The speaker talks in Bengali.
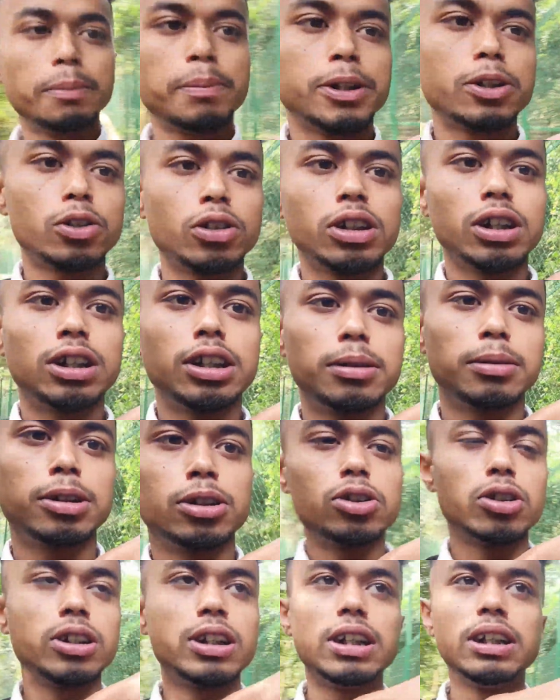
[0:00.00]
যে পেছনে দেখতে
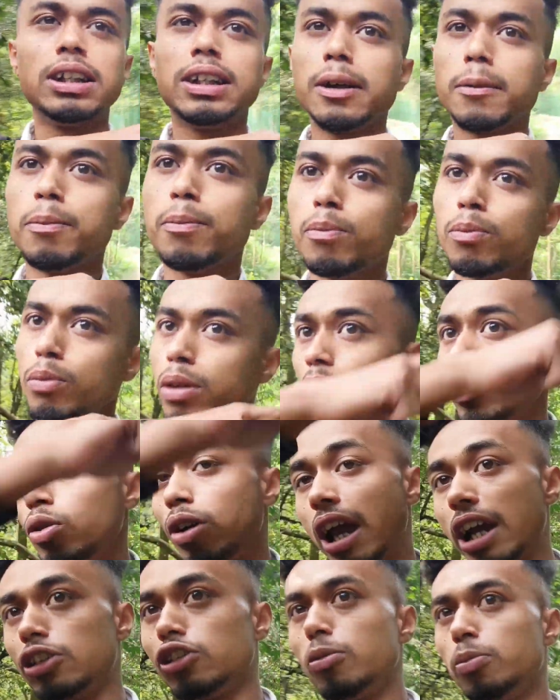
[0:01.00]
পাচ্ছ রেলিংয়ের মানে
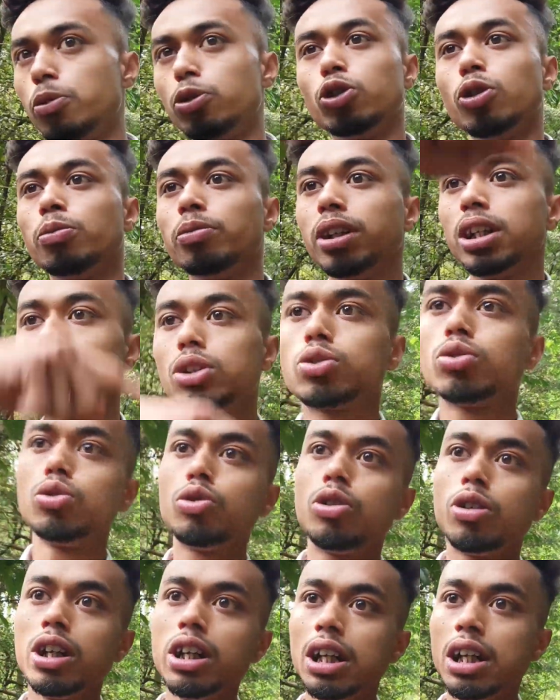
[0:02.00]
একদম প্রথম থেকে শুরু
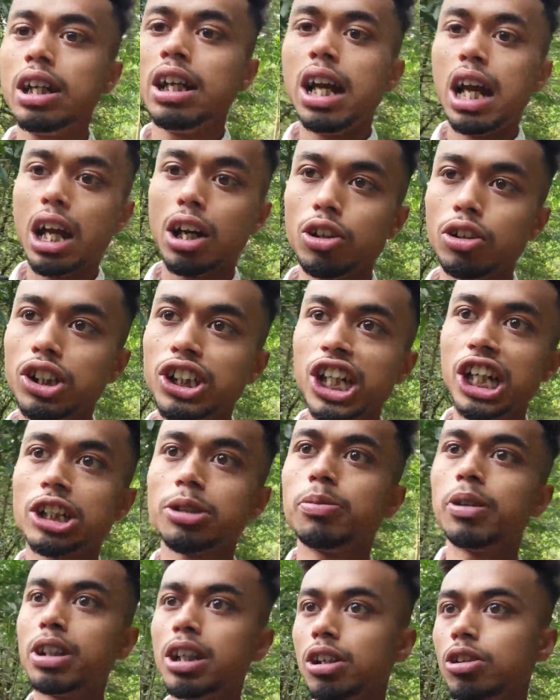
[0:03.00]
করে এখন শেষ
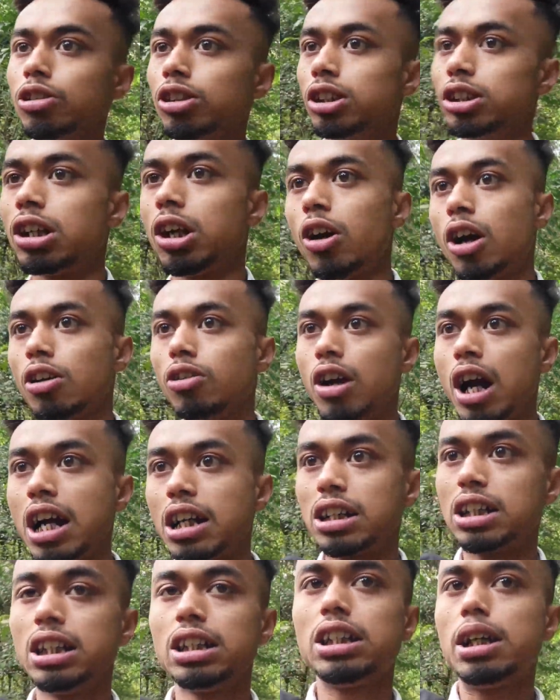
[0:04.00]
মাথায় রয়েছি তাও এখন
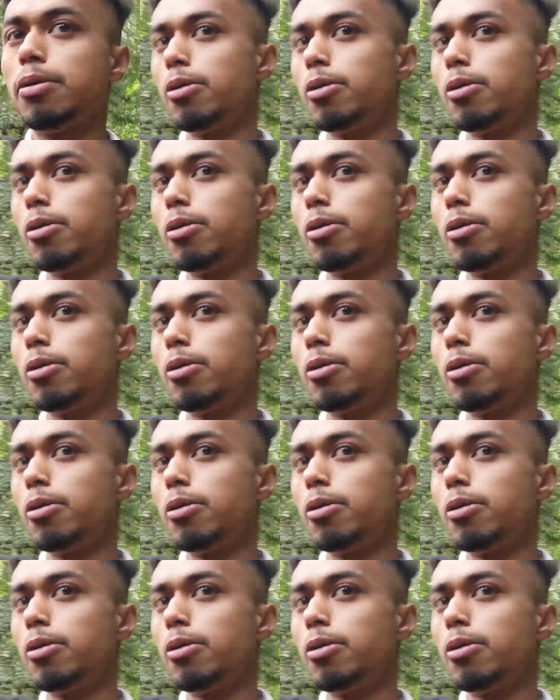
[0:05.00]
হাঁটতে হাঁটতে